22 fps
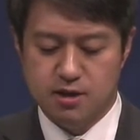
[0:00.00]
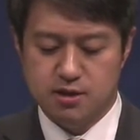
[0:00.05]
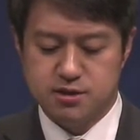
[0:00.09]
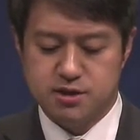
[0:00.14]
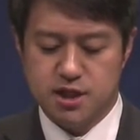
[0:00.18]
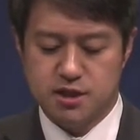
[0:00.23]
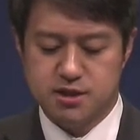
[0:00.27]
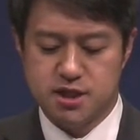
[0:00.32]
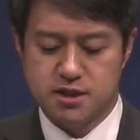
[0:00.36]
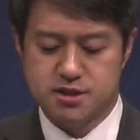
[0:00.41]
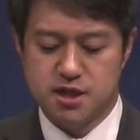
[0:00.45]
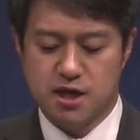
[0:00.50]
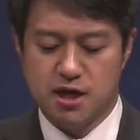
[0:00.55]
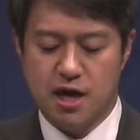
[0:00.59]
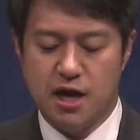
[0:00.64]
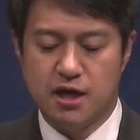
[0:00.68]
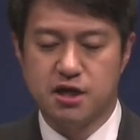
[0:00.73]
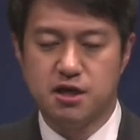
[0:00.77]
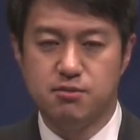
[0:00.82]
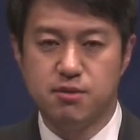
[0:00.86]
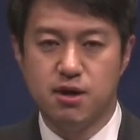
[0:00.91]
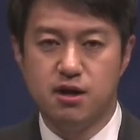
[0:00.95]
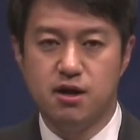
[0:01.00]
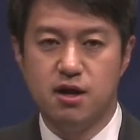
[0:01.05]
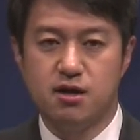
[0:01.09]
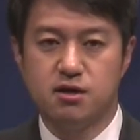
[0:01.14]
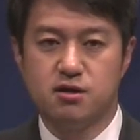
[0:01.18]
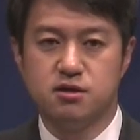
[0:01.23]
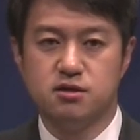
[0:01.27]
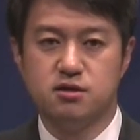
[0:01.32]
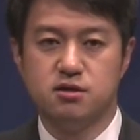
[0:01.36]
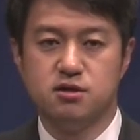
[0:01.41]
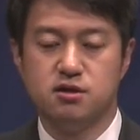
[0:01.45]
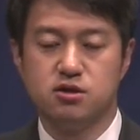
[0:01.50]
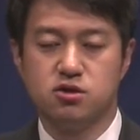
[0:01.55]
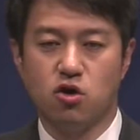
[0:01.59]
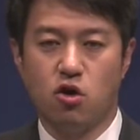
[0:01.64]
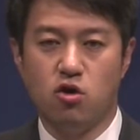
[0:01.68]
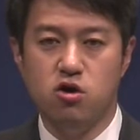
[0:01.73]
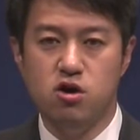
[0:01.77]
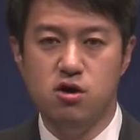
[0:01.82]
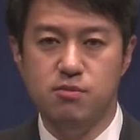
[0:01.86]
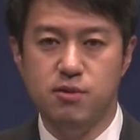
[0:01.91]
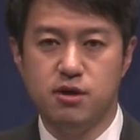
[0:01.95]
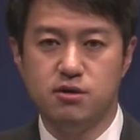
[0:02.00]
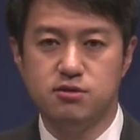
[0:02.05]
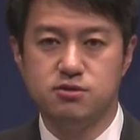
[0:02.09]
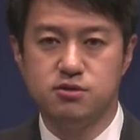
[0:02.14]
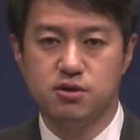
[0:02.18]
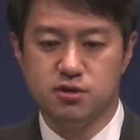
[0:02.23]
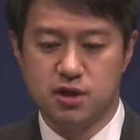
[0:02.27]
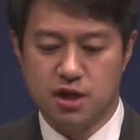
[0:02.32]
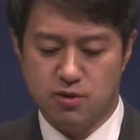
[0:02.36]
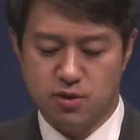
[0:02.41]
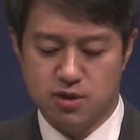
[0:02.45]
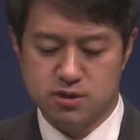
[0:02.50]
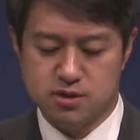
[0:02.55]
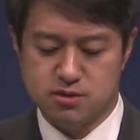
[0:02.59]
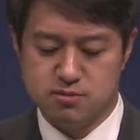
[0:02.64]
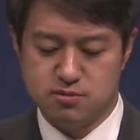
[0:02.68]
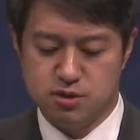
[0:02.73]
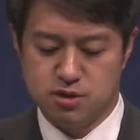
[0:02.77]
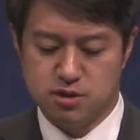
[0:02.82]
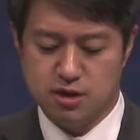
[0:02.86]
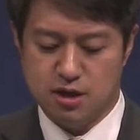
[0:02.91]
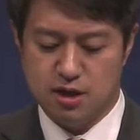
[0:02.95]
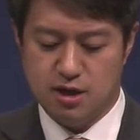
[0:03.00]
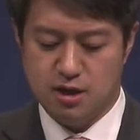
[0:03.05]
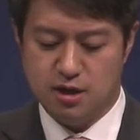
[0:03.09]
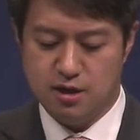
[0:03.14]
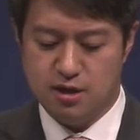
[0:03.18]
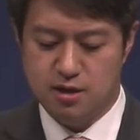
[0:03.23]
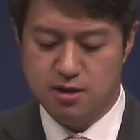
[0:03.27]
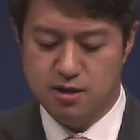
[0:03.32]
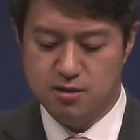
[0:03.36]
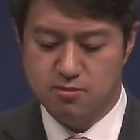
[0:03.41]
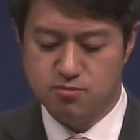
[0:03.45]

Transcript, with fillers: 제사장 아히멜렉은 떨면서 나왔습니다.